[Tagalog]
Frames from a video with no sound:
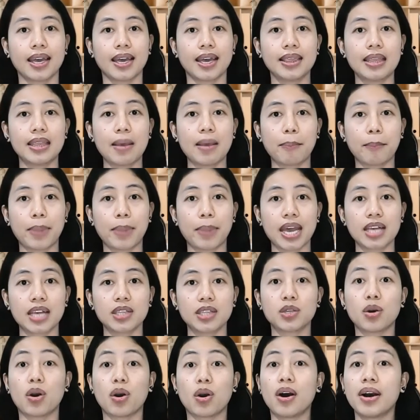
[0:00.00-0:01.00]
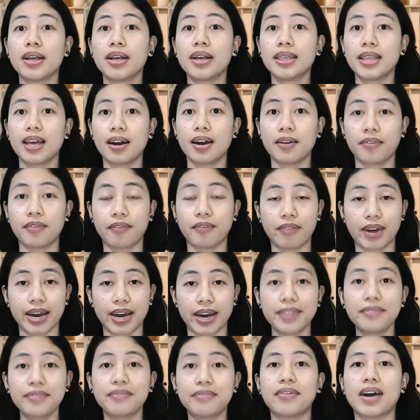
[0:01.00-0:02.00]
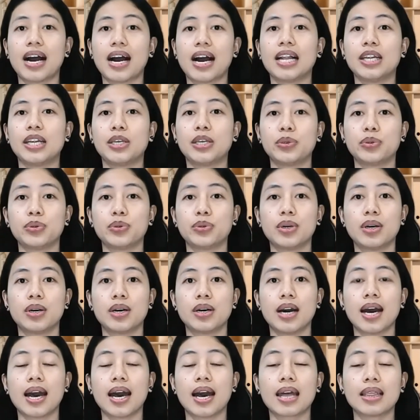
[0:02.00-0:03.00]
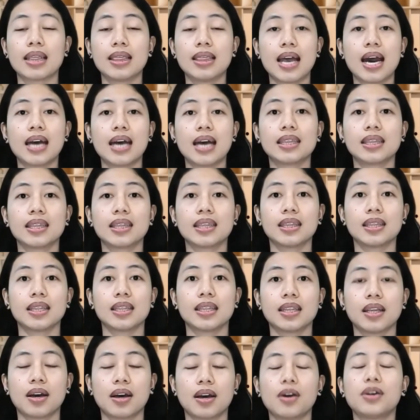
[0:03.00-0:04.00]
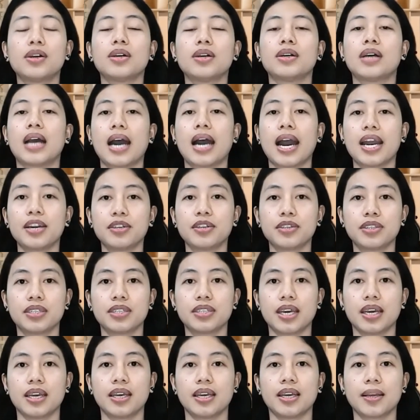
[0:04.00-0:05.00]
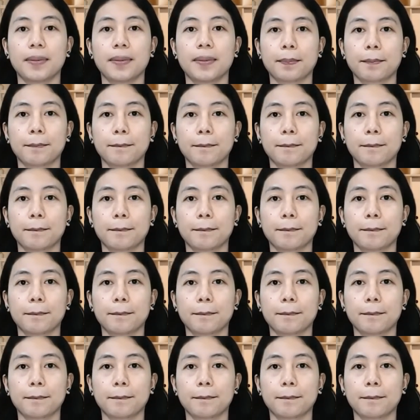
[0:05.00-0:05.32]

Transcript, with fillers: It depends on the fund value that, or I should say,